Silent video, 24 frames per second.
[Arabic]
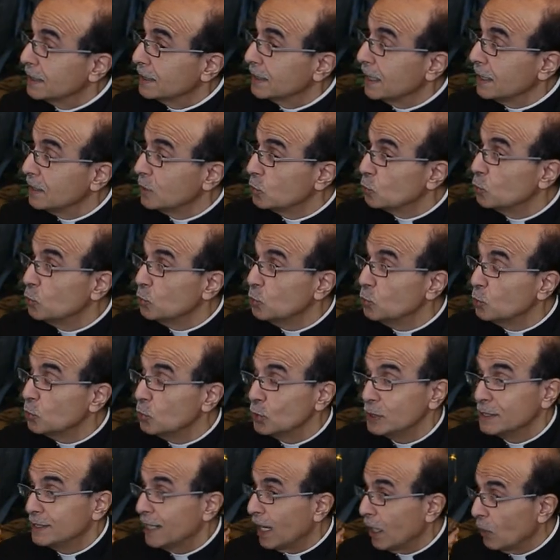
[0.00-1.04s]

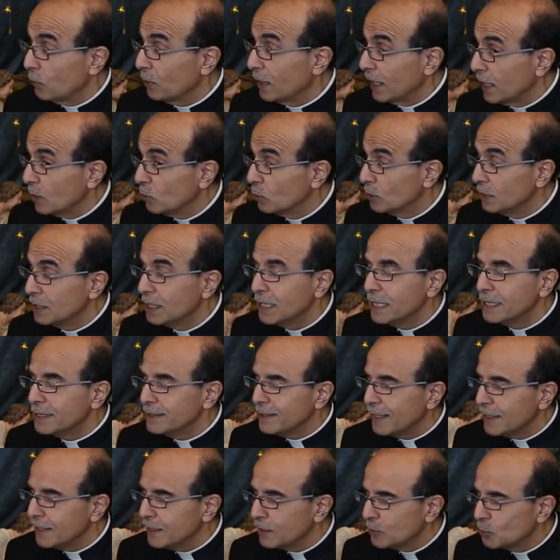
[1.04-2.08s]
تيكونوا دعوه لهم
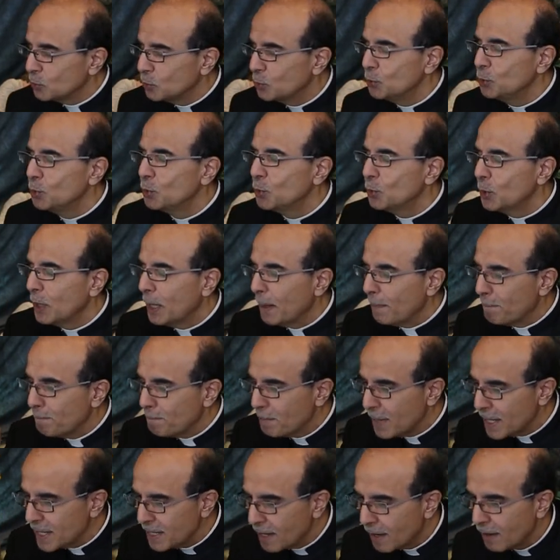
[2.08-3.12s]
تيكونوا
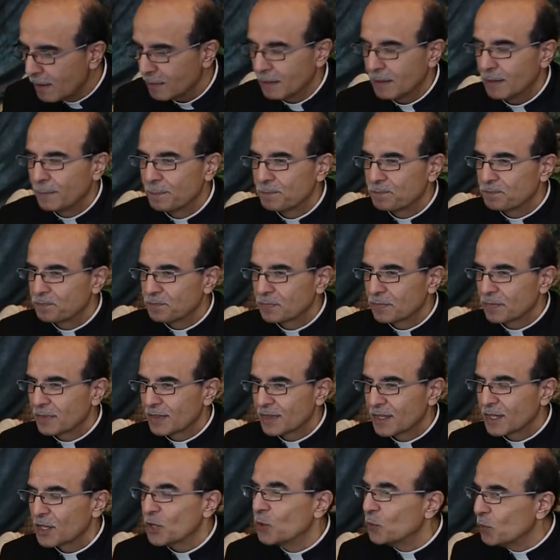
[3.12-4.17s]
مناره
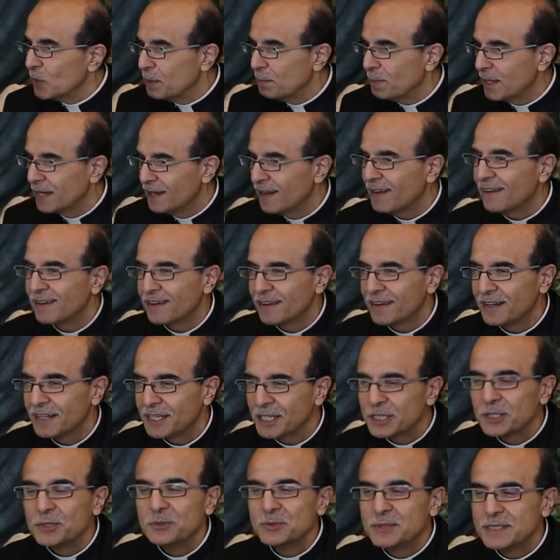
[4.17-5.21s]
والمناره
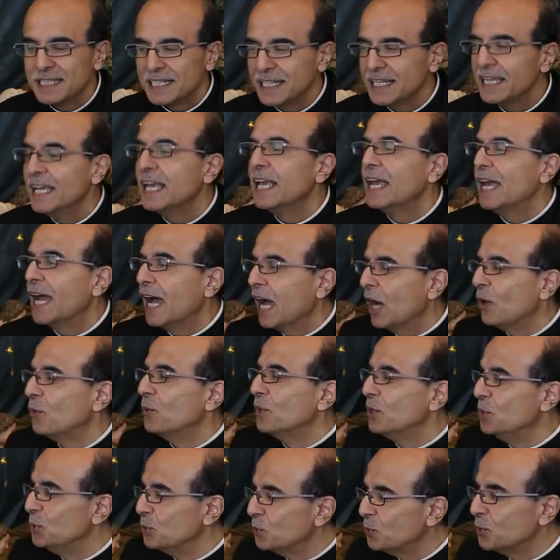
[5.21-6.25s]
اخوتي أو
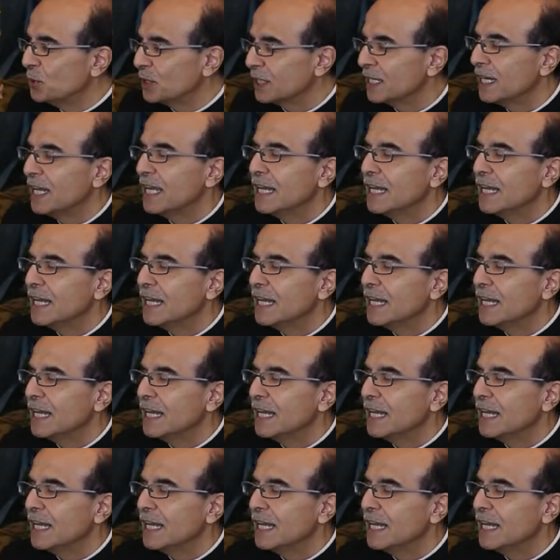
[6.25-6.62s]
النور